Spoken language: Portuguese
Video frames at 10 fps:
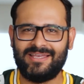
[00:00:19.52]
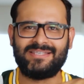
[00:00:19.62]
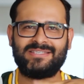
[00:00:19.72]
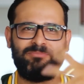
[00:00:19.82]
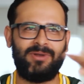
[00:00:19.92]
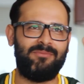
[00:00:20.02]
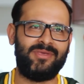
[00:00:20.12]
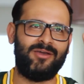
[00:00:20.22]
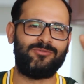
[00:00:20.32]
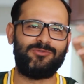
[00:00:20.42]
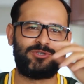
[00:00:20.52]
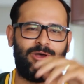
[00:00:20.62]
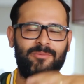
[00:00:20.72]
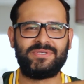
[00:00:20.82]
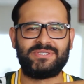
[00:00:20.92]
esse para mim é um dos
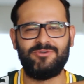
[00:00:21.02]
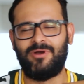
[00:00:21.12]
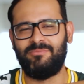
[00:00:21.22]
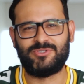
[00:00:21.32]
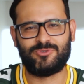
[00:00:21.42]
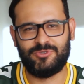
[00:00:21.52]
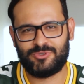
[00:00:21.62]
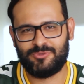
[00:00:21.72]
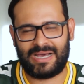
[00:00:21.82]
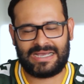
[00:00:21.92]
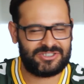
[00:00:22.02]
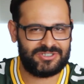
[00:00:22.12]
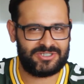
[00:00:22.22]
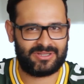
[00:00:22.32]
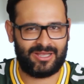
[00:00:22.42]
top 5 absurdos do
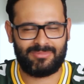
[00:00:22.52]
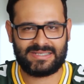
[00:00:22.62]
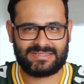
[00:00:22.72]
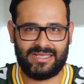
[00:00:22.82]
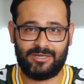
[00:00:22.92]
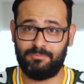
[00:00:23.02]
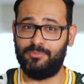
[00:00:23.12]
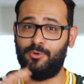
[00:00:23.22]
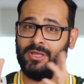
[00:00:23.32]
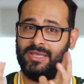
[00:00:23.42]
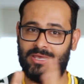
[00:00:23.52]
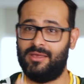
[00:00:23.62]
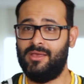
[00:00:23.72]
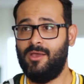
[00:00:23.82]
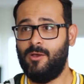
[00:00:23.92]
marketing digital brasileiro. Por
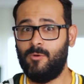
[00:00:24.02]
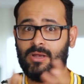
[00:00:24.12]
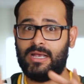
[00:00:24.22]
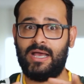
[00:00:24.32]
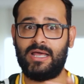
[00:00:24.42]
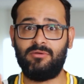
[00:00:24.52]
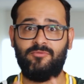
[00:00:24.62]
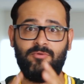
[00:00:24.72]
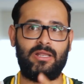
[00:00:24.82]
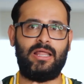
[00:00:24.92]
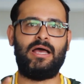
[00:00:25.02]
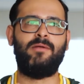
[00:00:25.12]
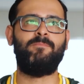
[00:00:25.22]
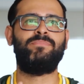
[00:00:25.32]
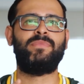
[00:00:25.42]
quê? O cara foi
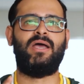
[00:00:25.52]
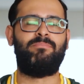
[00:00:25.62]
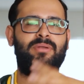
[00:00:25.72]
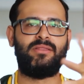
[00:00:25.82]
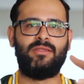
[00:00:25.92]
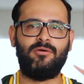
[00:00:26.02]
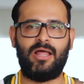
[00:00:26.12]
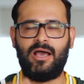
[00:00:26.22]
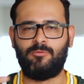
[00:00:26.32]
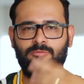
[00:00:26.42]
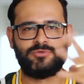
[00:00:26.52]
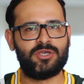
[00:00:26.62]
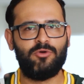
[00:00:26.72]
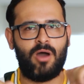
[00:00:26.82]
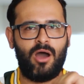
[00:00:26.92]
lá, aprendeu lá com o
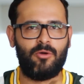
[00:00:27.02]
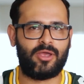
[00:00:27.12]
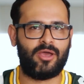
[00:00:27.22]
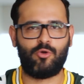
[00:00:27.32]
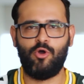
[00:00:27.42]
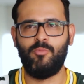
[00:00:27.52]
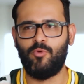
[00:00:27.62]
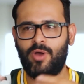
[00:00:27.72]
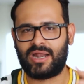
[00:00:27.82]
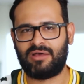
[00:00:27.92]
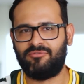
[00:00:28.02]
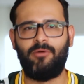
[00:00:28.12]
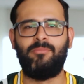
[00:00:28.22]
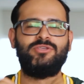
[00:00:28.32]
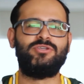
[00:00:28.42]
seu Walker como era a
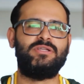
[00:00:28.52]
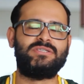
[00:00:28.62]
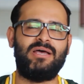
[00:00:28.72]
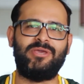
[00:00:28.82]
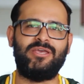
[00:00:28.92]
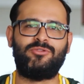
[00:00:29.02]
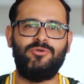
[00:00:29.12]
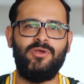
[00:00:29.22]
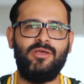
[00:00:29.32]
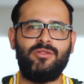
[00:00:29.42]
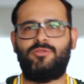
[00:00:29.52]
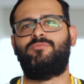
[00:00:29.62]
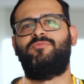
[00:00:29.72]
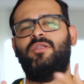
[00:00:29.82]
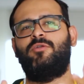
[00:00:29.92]
fórmula de lançamento,
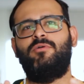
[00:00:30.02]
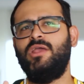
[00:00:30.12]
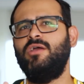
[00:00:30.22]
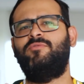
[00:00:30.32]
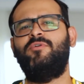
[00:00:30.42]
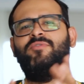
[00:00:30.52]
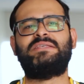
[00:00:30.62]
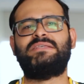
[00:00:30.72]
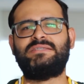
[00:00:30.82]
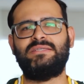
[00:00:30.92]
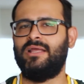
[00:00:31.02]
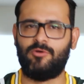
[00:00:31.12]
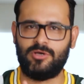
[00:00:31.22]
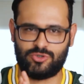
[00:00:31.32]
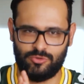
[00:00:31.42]
falou: eu vou fazer esse
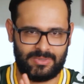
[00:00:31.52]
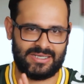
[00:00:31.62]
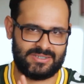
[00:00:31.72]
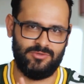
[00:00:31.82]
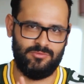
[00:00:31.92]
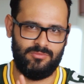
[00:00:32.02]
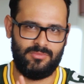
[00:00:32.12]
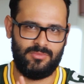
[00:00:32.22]
negócio no Brasil